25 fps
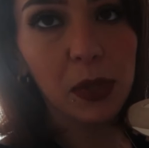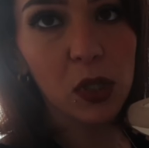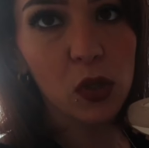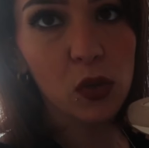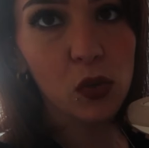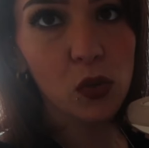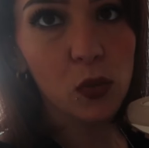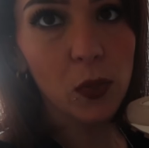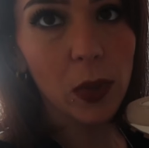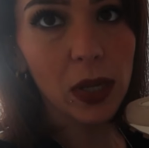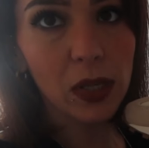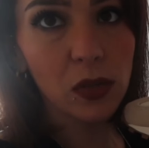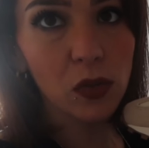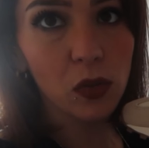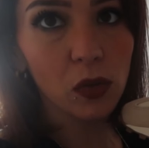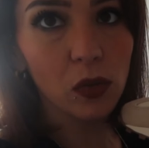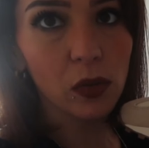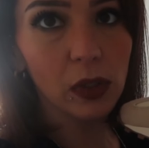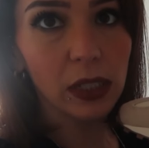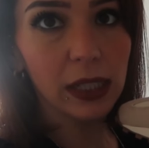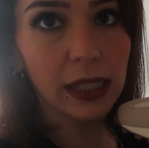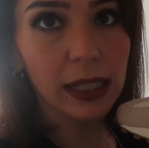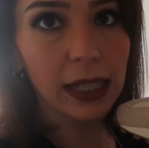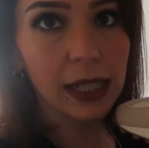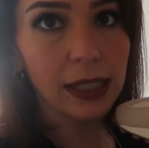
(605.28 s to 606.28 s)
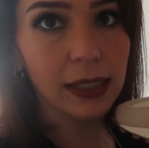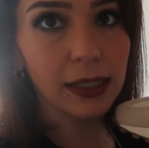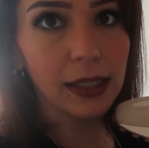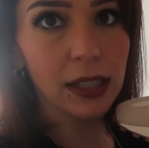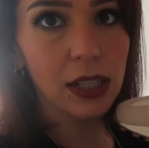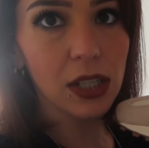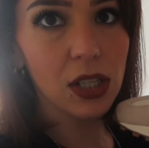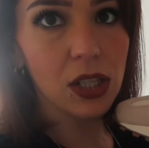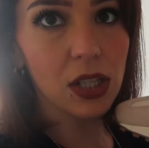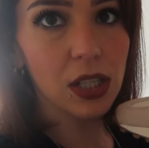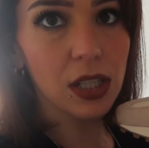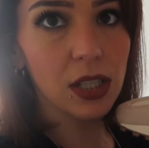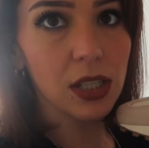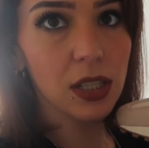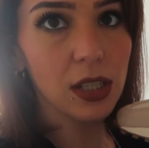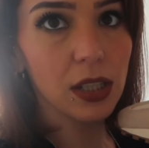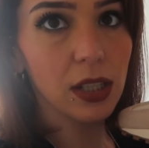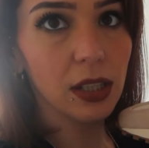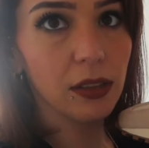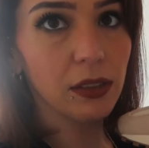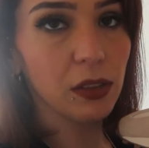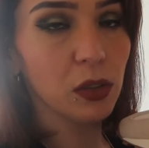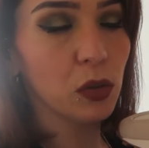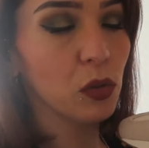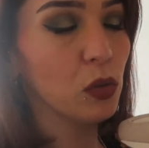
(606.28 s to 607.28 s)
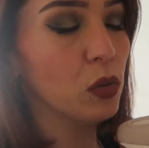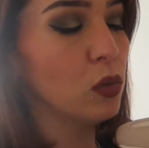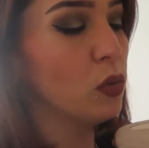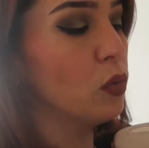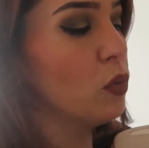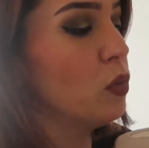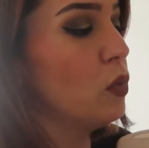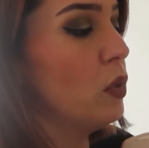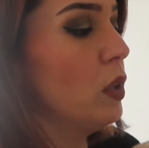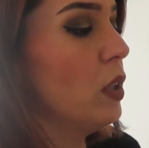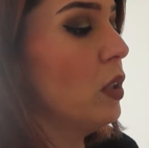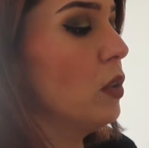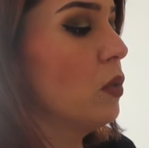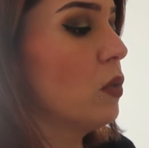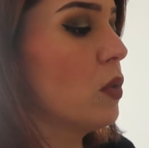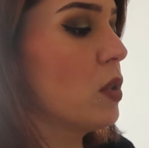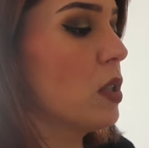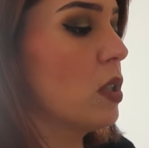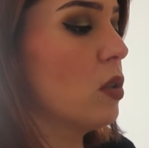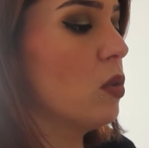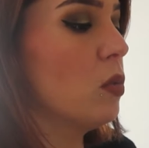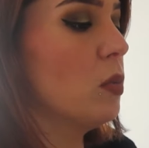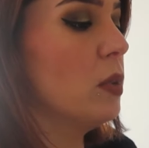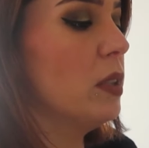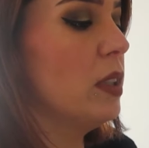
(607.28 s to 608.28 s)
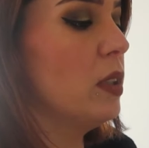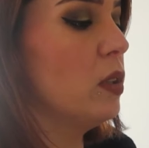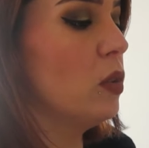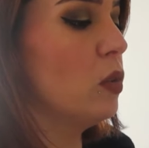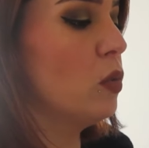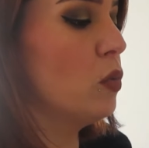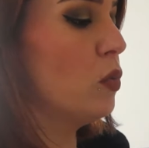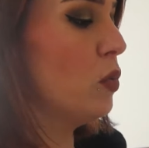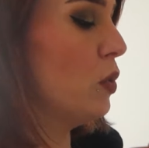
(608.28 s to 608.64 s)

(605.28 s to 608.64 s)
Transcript: mais je suis pas sûre de les garder. J'ai hésité avec une autre couleur, donc j'ai commandé l'autre